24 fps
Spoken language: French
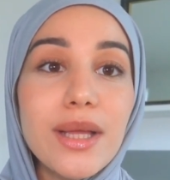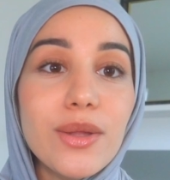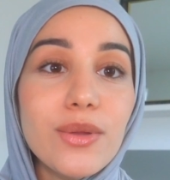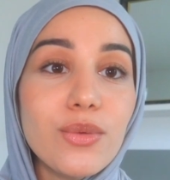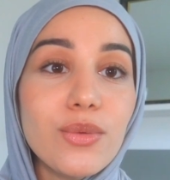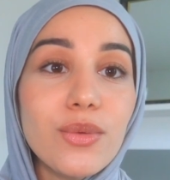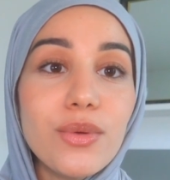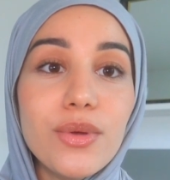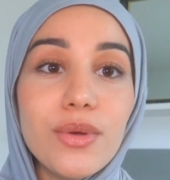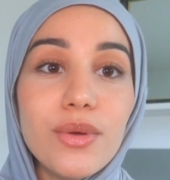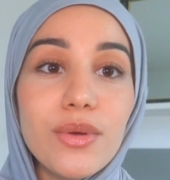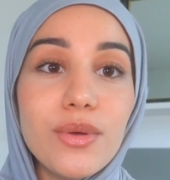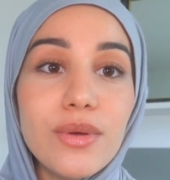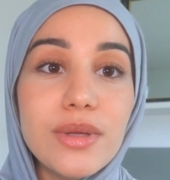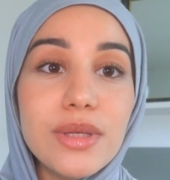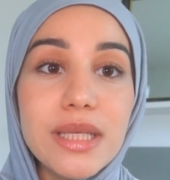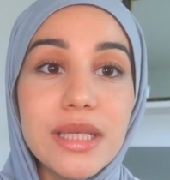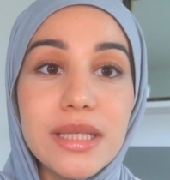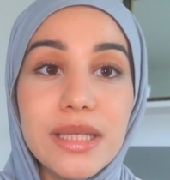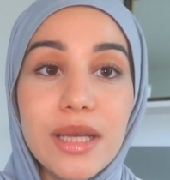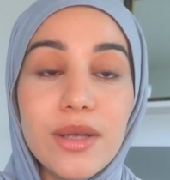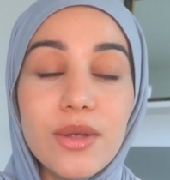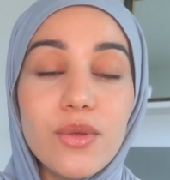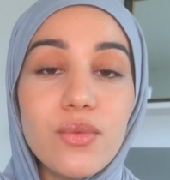Donc c'est
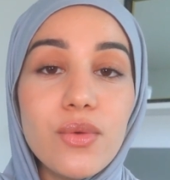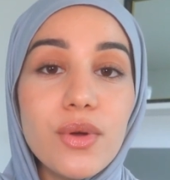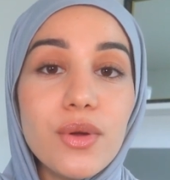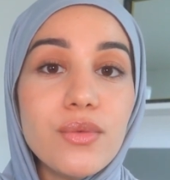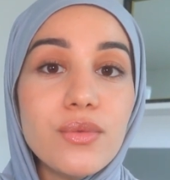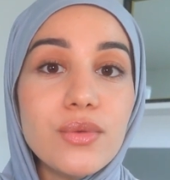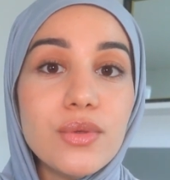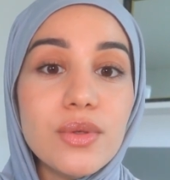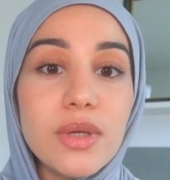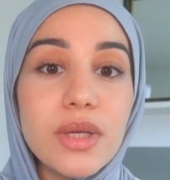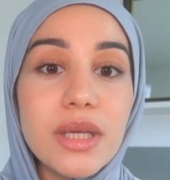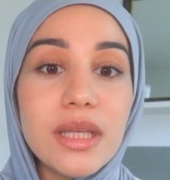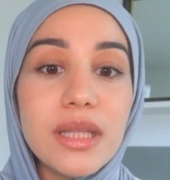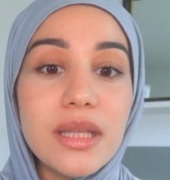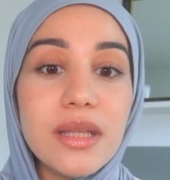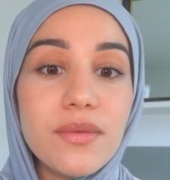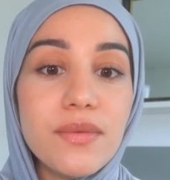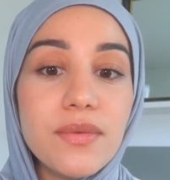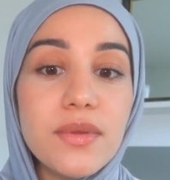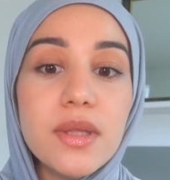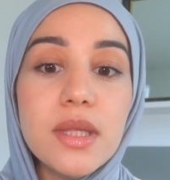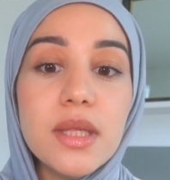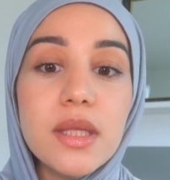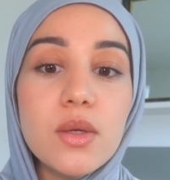ça, une fois que vous aurez
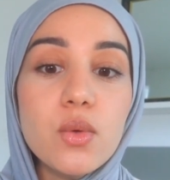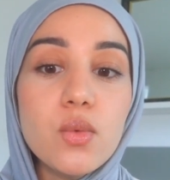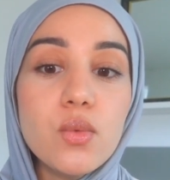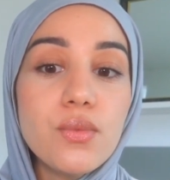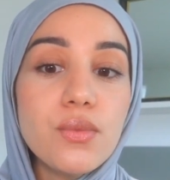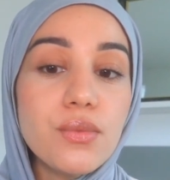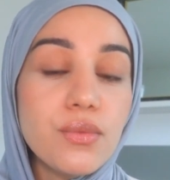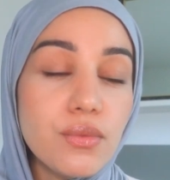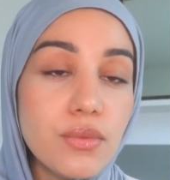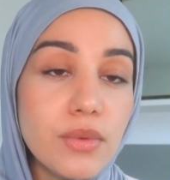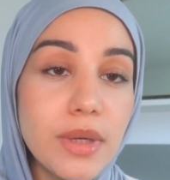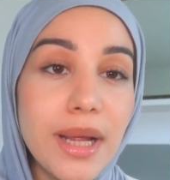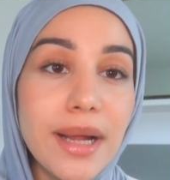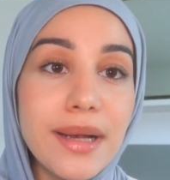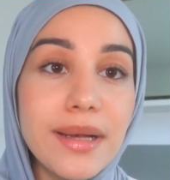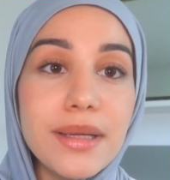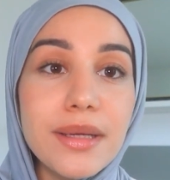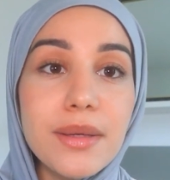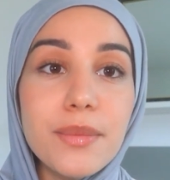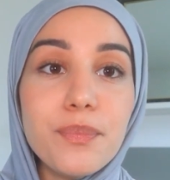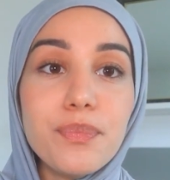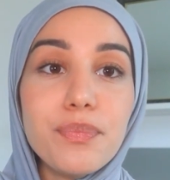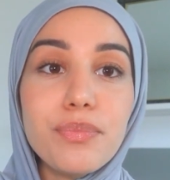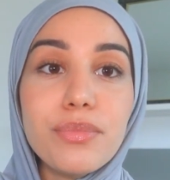défini où vous voulez
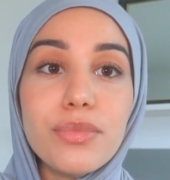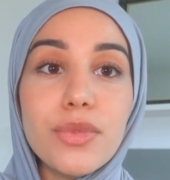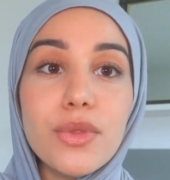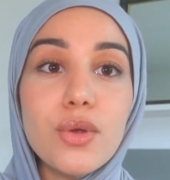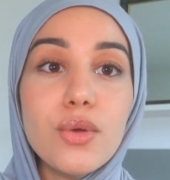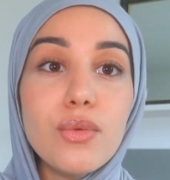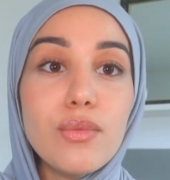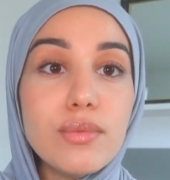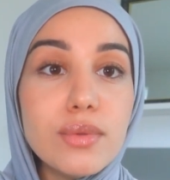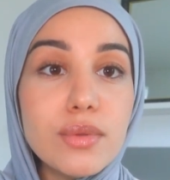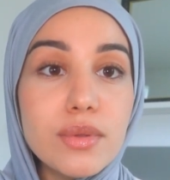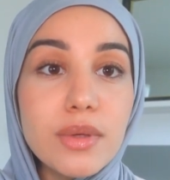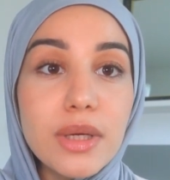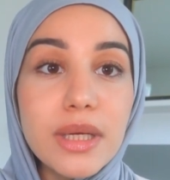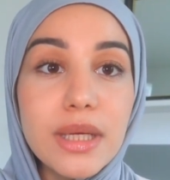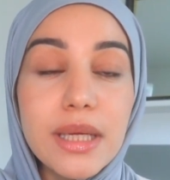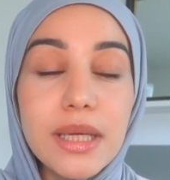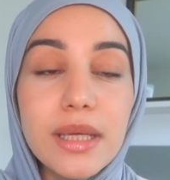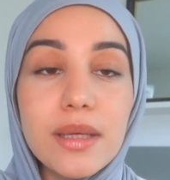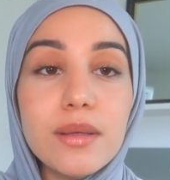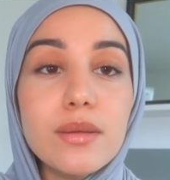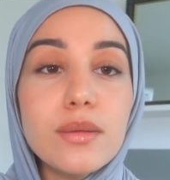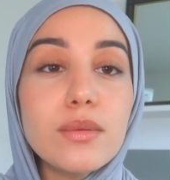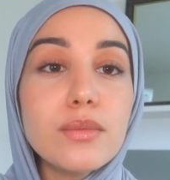aller, que vous
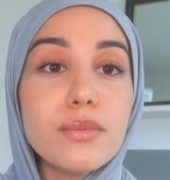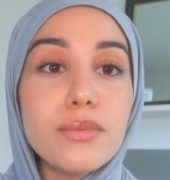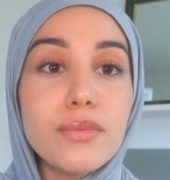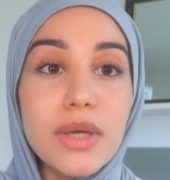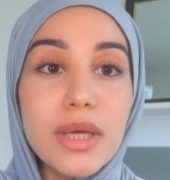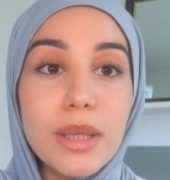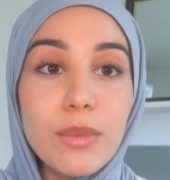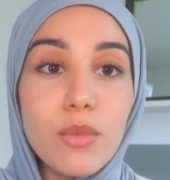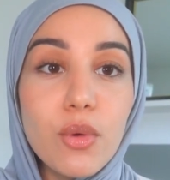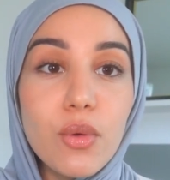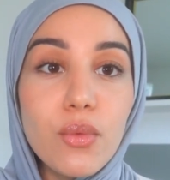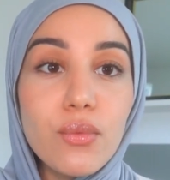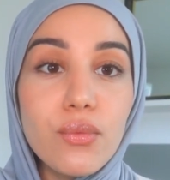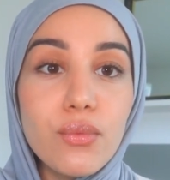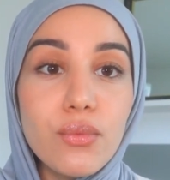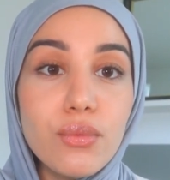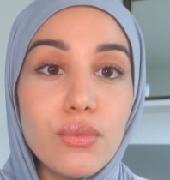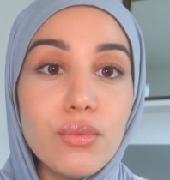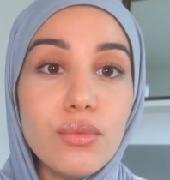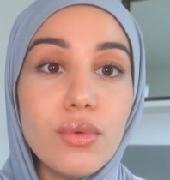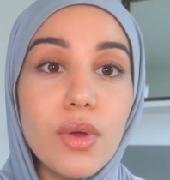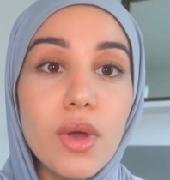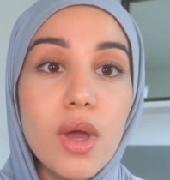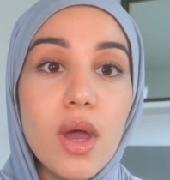aurez vraiment
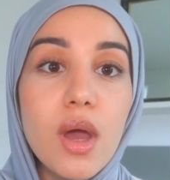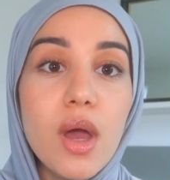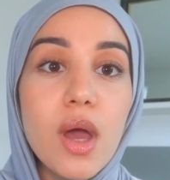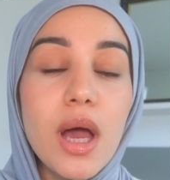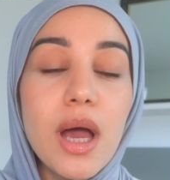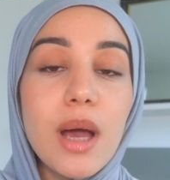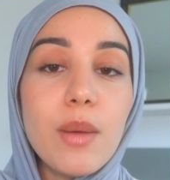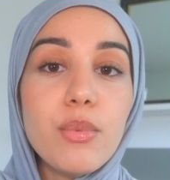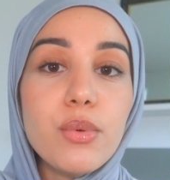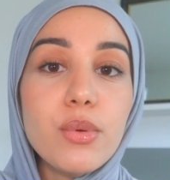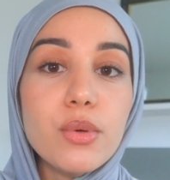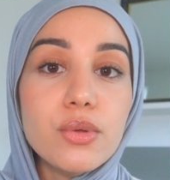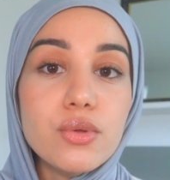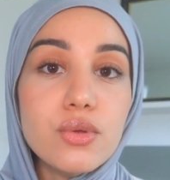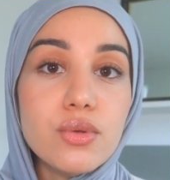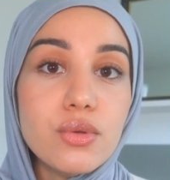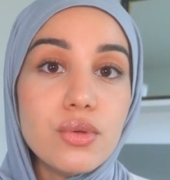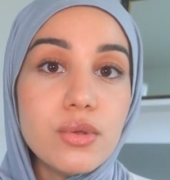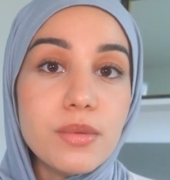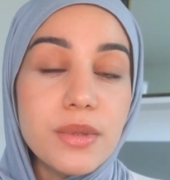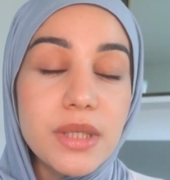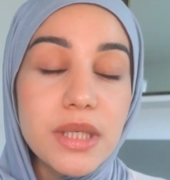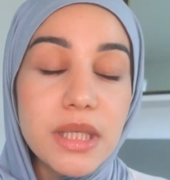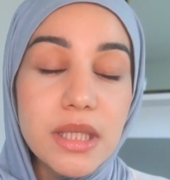vu un peu en
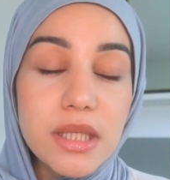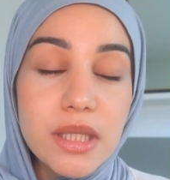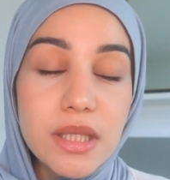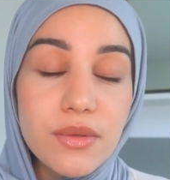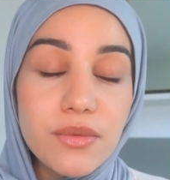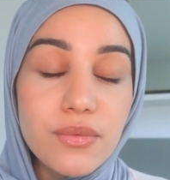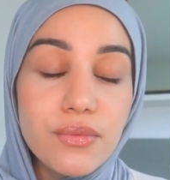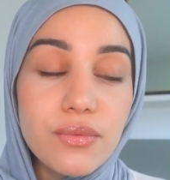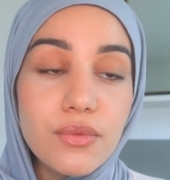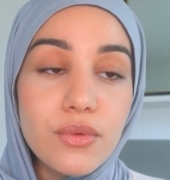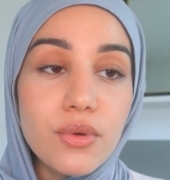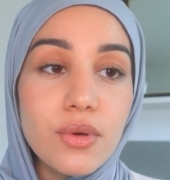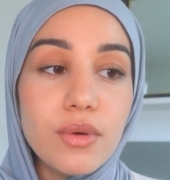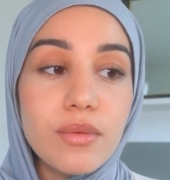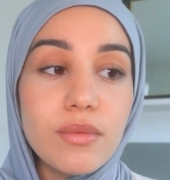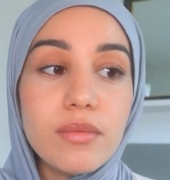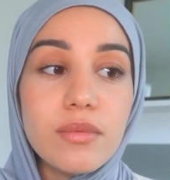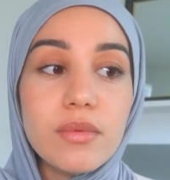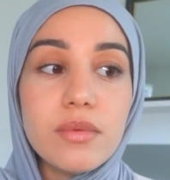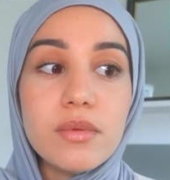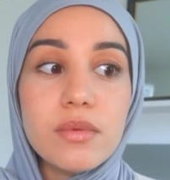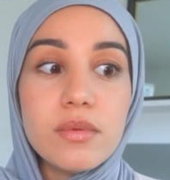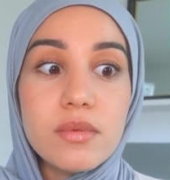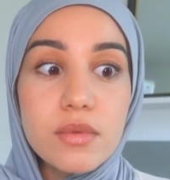sous-objectif
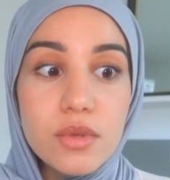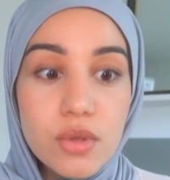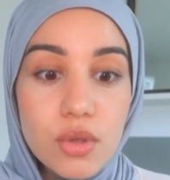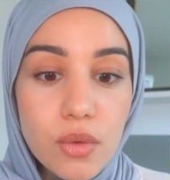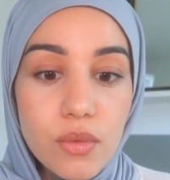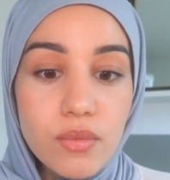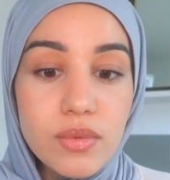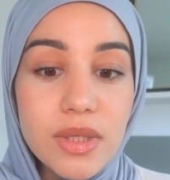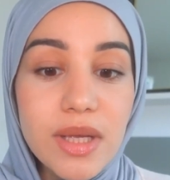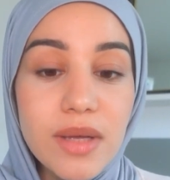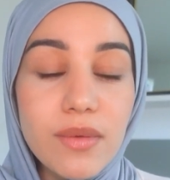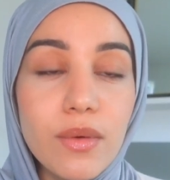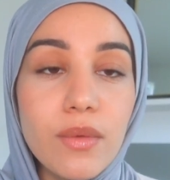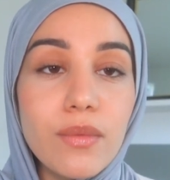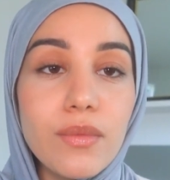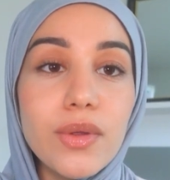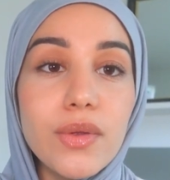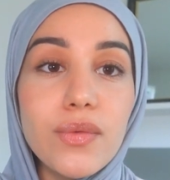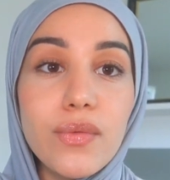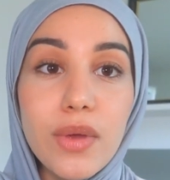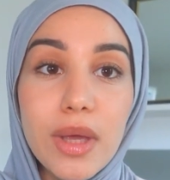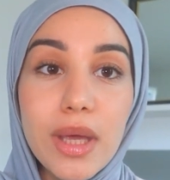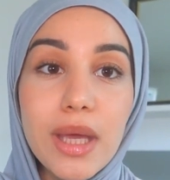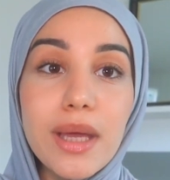ce que vous avez envie
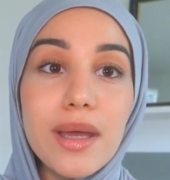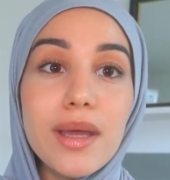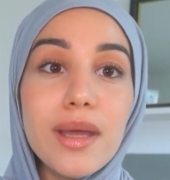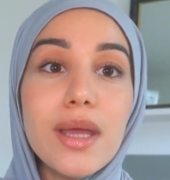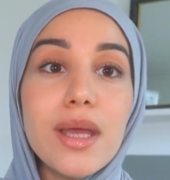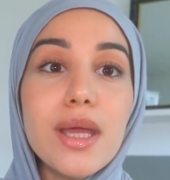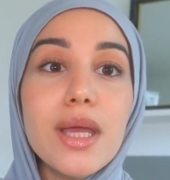de faire,